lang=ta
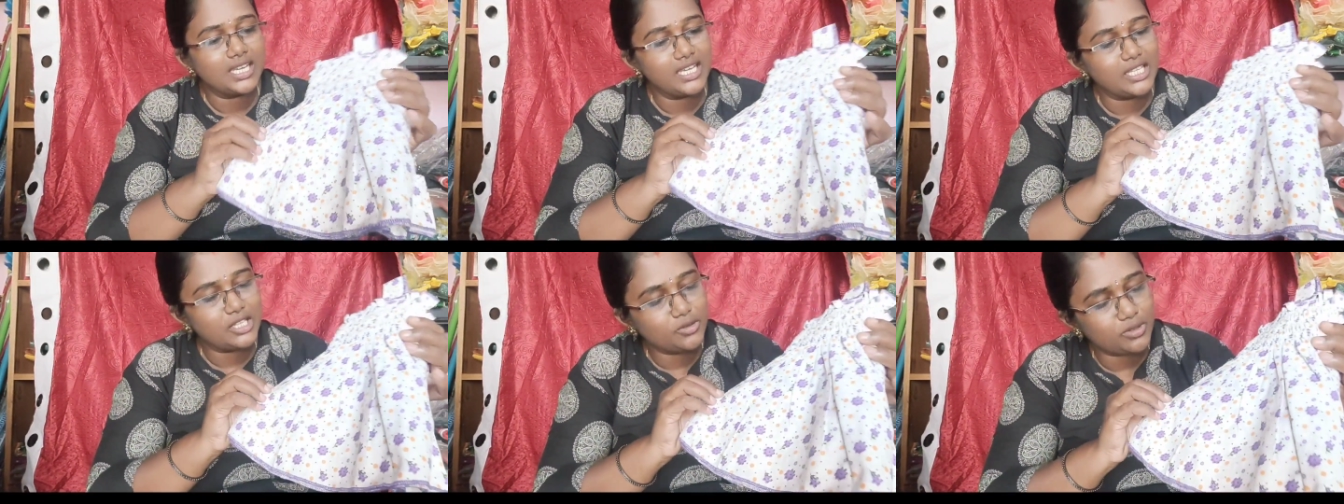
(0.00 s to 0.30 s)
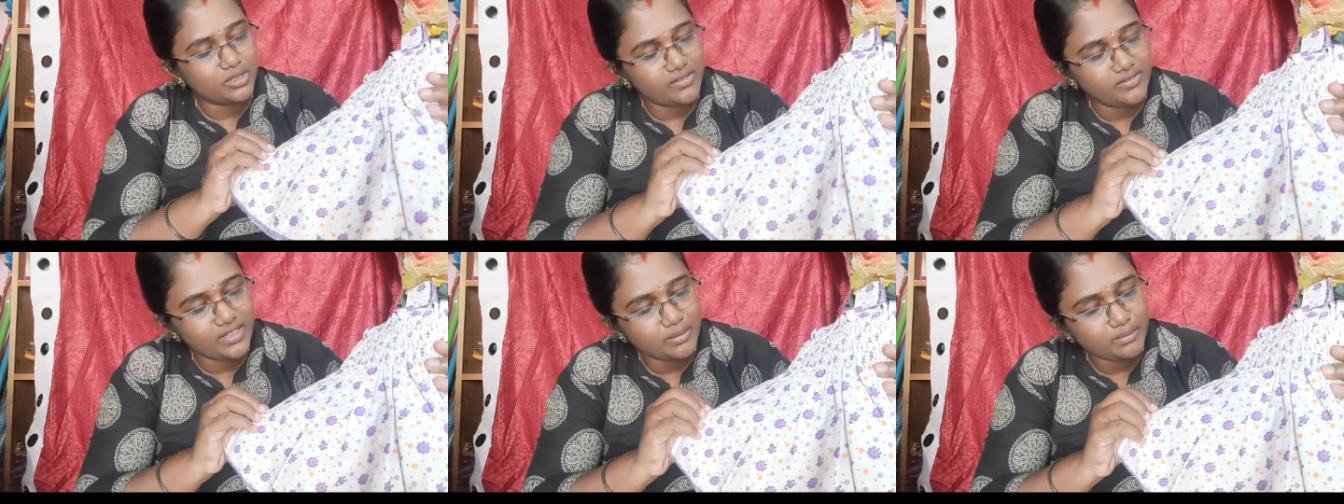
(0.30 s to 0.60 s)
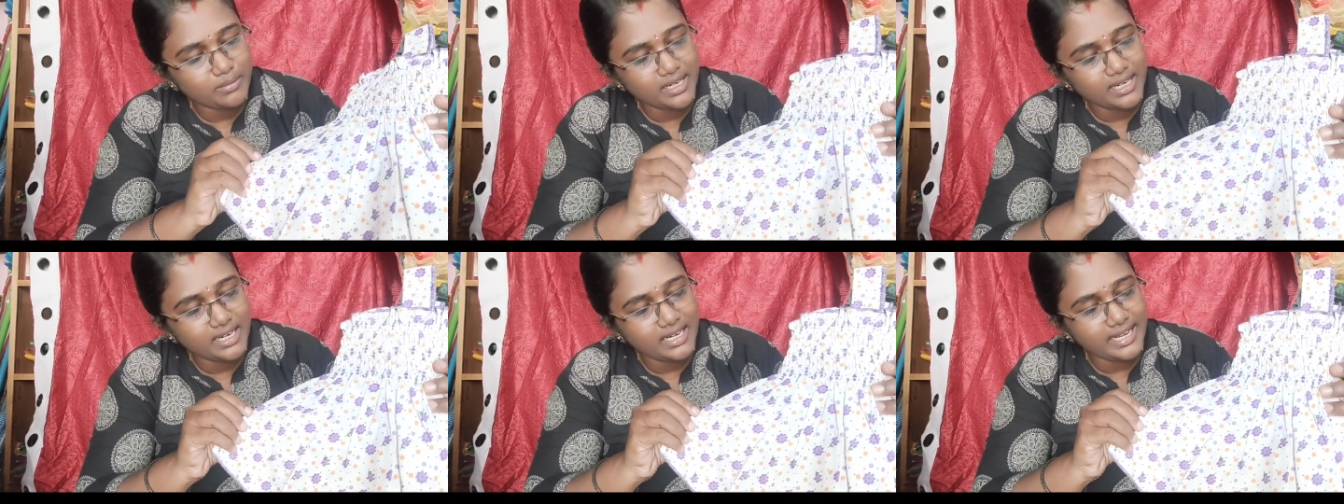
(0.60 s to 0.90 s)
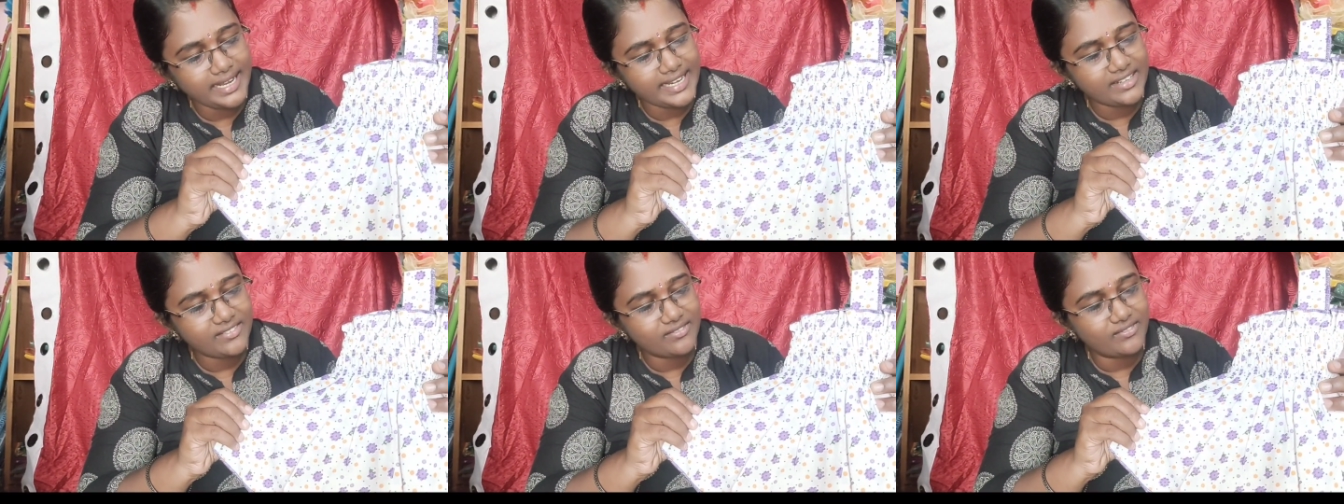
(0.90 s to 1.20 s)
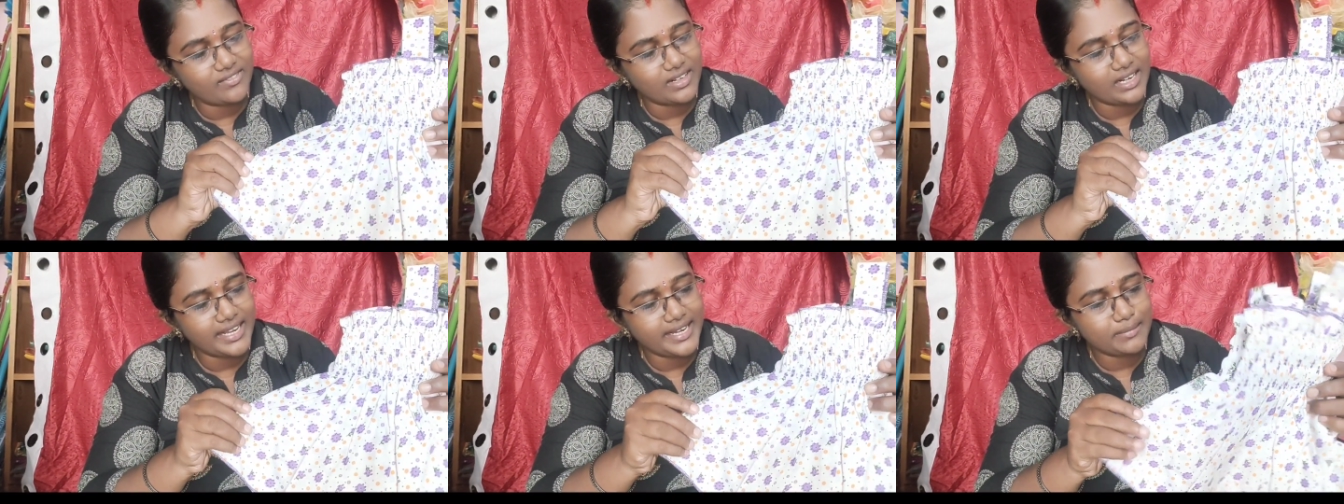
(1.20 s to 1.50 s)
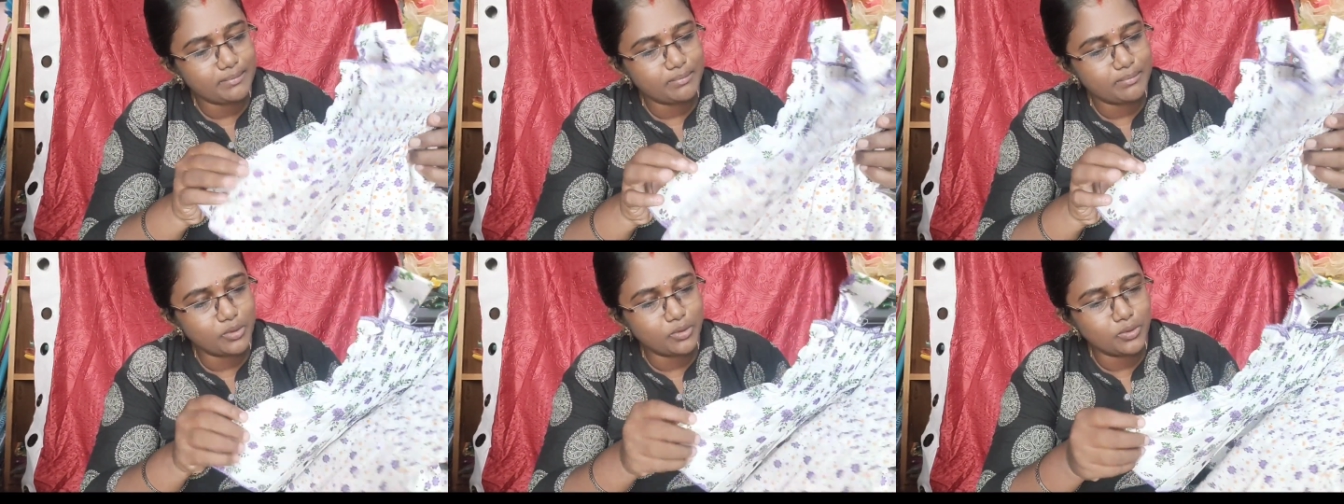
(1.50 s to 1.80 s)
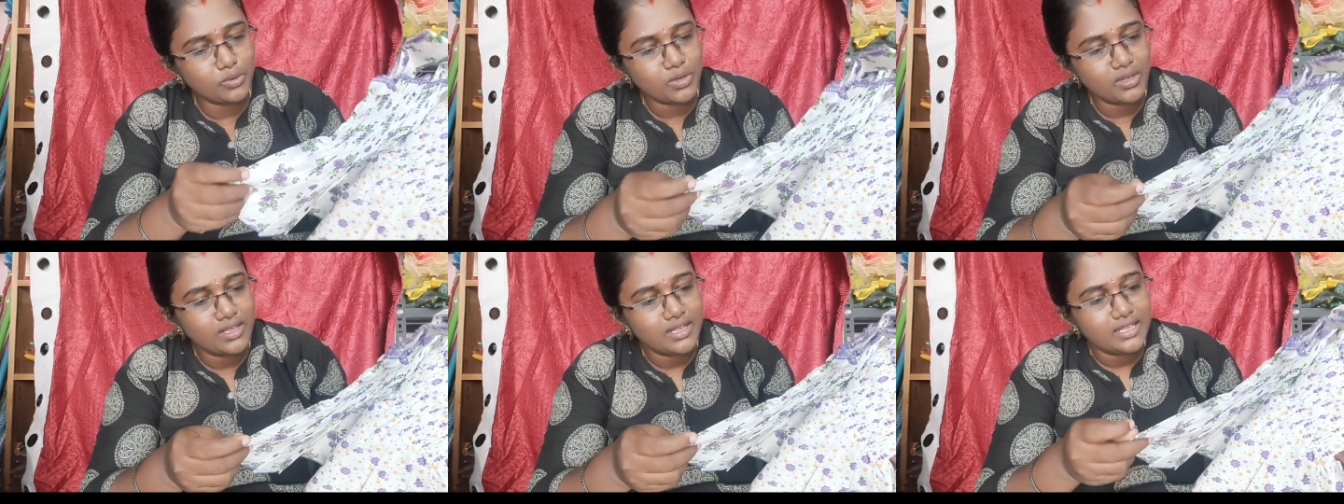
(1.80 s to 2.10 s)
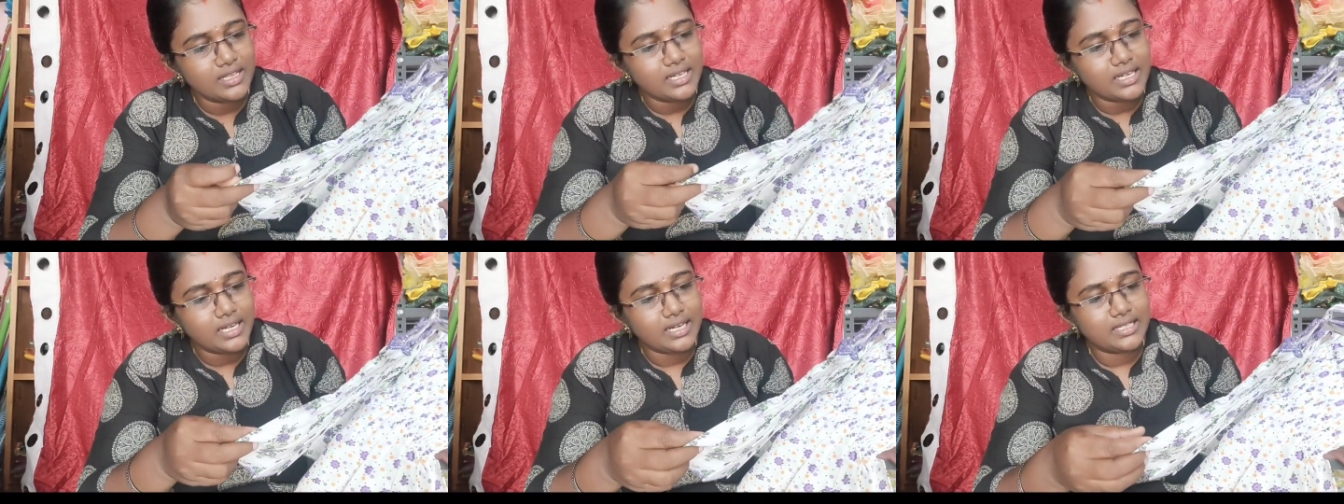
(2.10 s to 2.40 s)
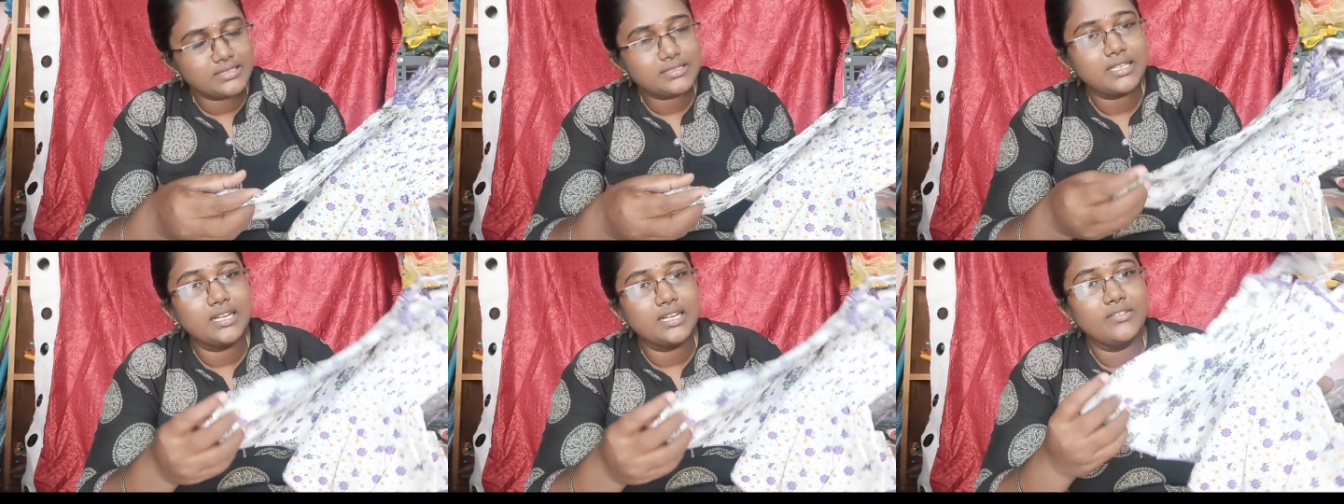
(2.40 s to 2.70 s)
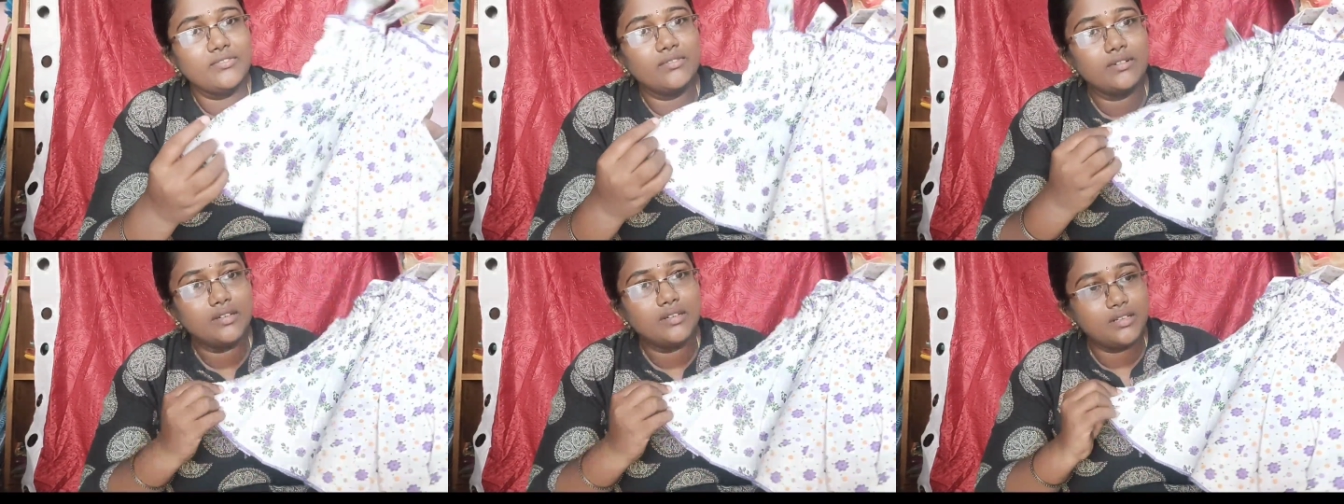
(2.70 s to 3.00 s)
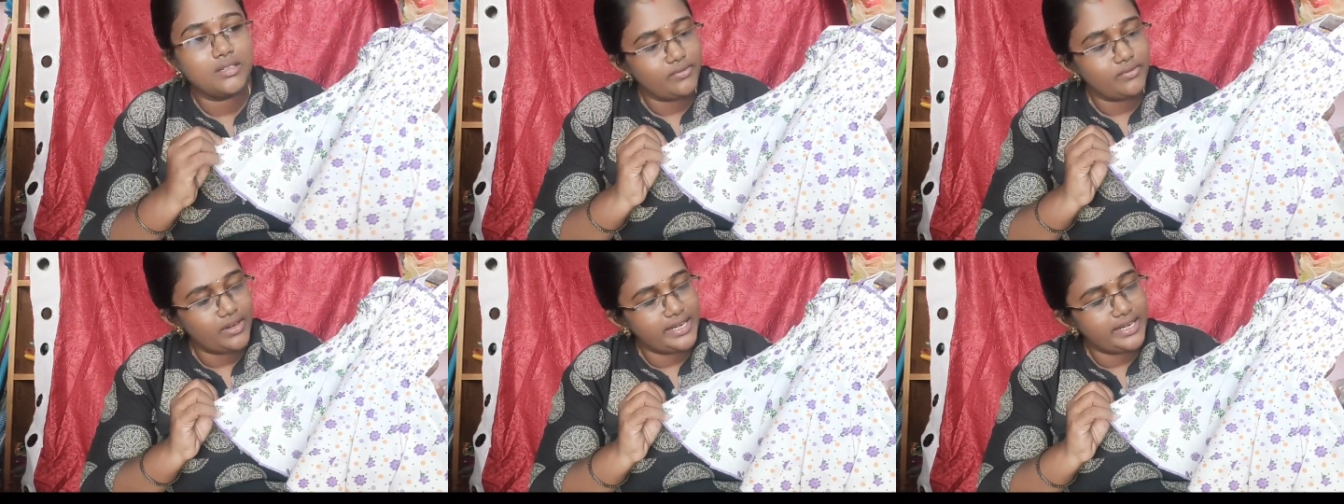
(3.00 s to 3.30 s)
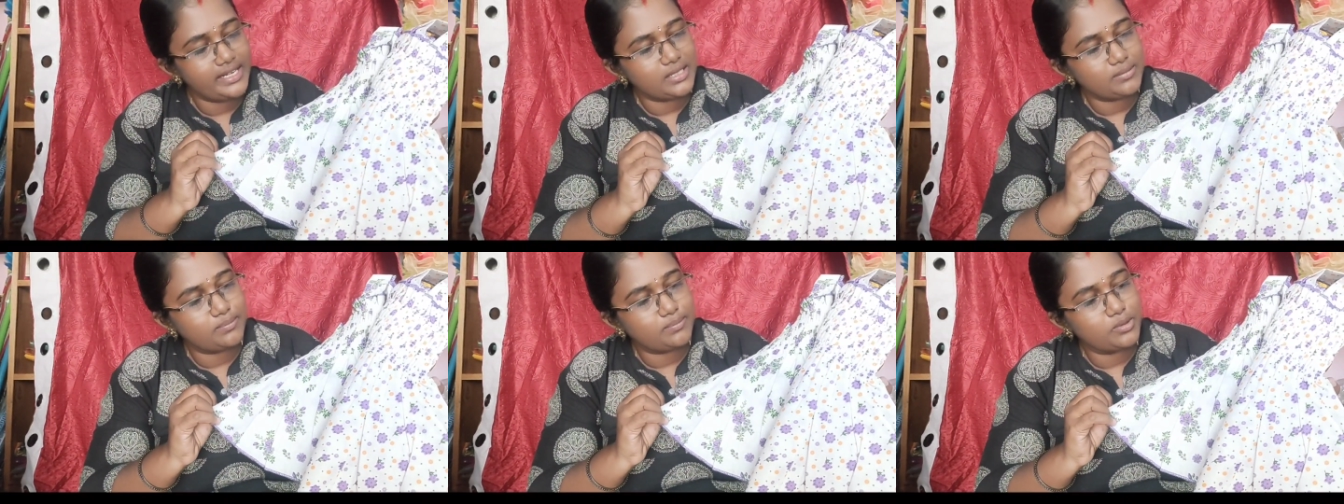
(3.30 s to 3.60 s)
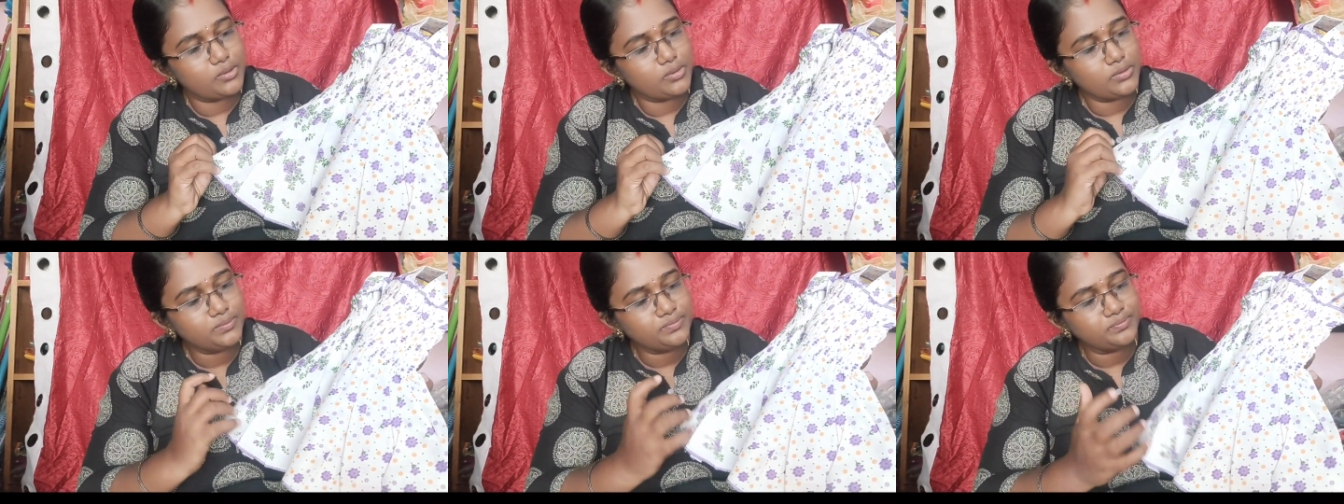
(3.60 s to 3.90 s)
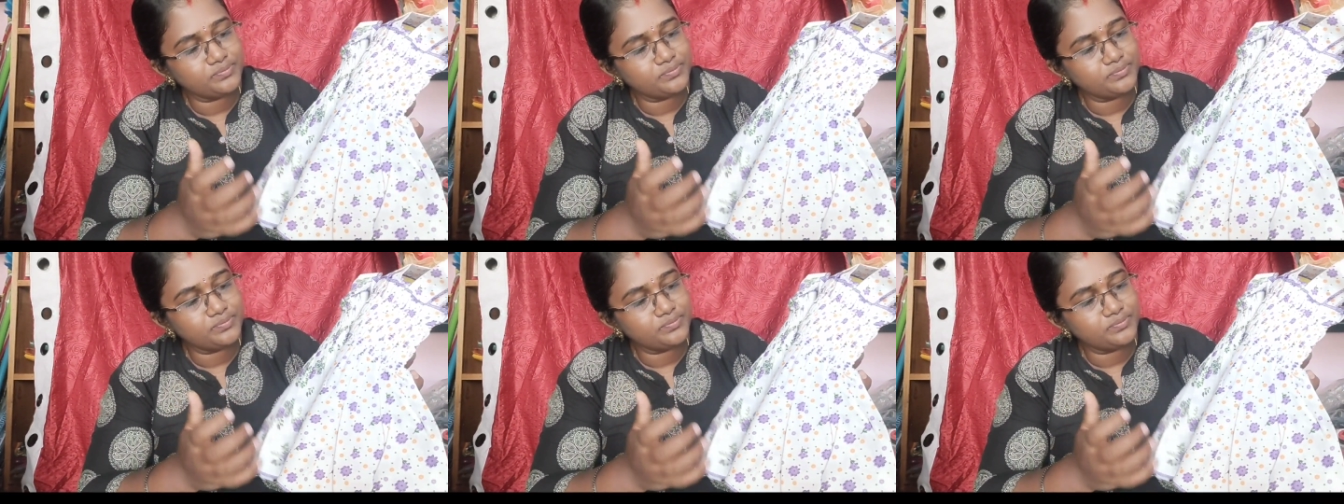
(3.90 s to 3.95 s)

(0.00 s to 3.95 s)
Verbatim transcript: இது ஒரு விதமான லைட் லைட் ப்ளூ சாரி வைலட் ப்ளூ